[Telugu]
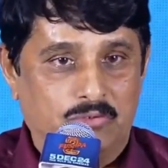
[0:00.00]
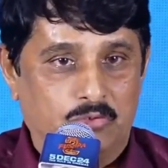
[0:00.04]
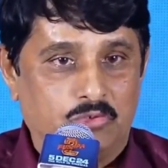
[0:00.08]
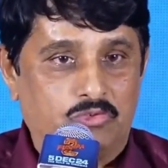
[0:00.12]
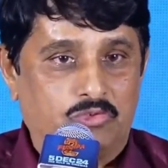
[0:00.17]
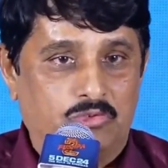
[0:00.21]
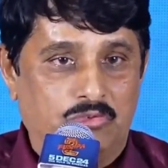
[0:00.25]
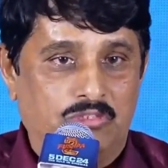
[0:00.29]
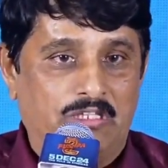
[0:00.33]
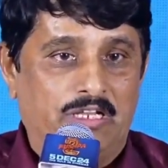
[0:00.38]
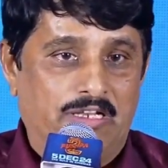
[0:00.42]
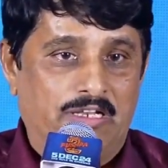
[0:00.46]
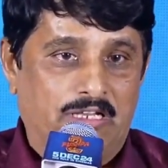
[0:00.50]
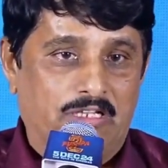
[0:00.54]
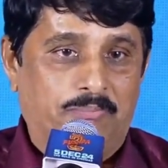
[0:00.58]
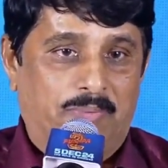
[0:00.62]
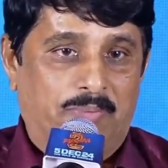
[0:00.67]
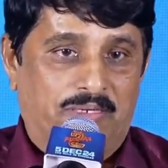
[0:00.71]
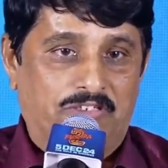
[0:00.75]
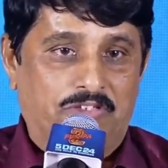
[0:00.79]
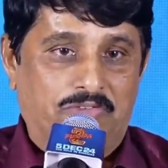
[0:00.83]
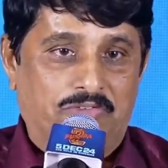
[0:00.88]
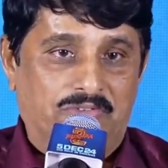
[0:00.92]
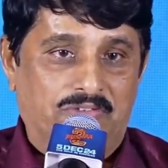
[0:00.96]
వస్తుందని
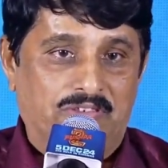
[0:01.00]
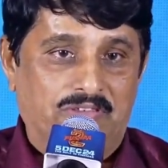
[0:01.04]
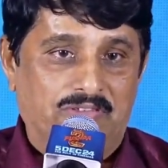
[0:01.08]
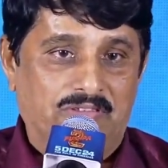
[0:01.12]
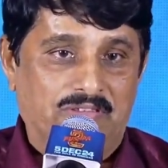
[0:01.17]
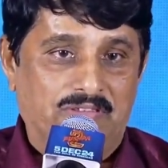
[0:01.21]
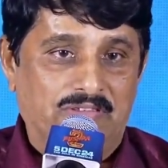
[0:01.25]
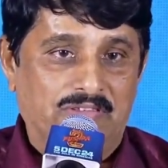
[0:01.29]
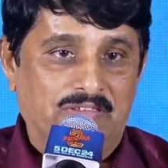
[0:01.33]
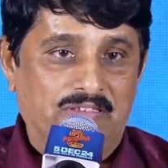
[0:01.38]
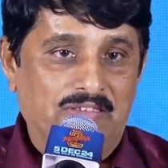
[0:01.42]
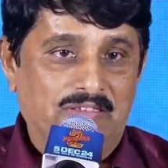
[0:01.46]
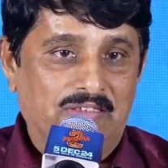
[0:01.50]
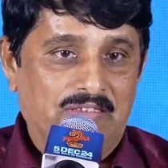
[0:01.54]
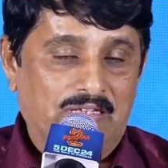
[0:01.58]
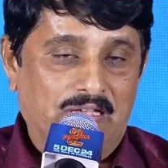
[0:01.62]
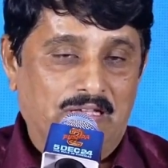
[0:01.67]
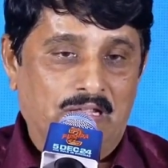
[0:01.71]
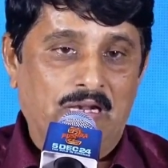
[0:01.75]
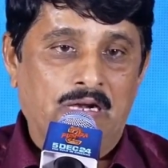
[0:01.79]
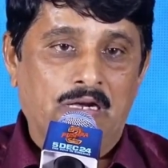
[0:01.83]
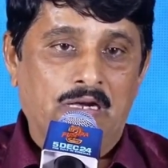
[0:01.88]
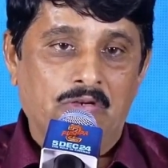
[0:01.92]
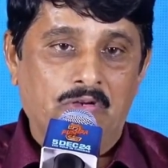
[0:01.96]
ఎక్స్పెక్ట్ చేస్తున్నాను సార్
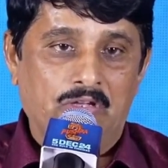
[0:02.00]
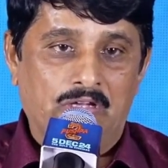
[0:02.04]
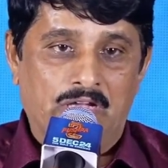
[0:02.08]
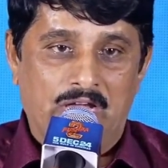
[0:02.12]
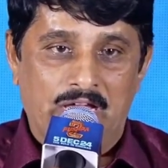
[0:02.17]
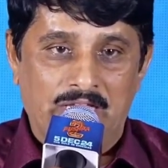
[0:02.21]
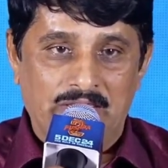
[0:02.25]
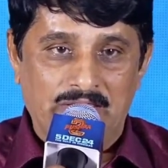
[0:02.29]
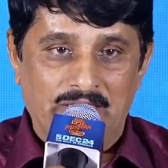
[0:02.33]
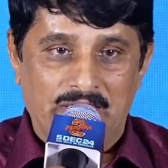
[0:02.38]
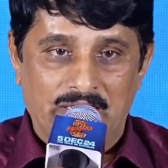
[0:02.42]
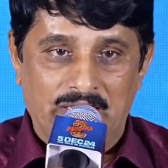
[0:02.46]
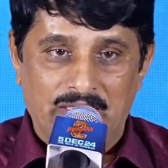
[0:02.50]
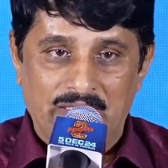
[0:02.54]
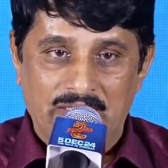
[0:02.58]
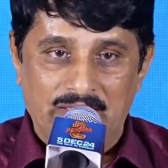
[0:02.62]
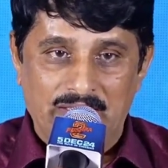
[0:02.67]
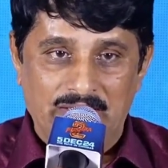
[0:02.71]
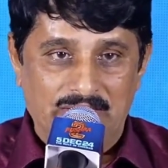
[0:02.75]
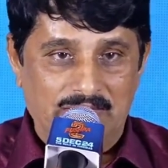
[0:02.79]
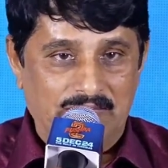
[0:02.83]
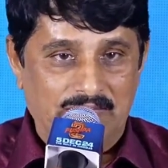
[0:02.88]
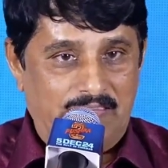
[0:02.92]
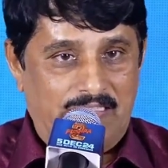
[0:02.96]
కర్ణాటకలో కాంతారా
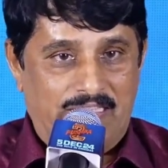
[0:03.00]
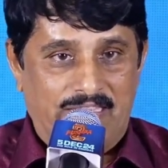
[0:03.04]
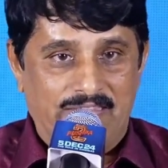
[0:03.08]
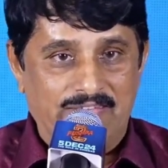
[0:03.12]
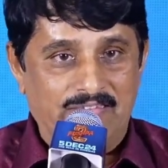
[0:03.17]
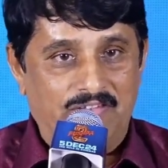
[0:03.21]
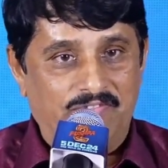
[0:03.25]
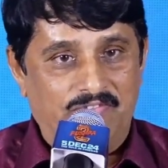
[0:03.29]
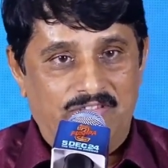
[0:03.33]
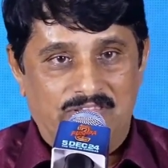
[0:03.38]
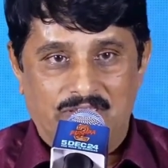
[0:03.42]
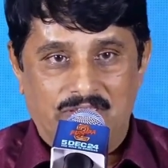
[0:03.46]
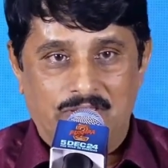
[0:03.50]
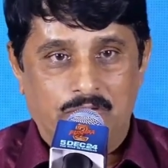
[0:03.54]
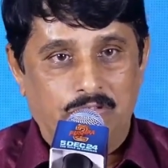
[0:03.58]
కేజీఎఫ్ ఈజ్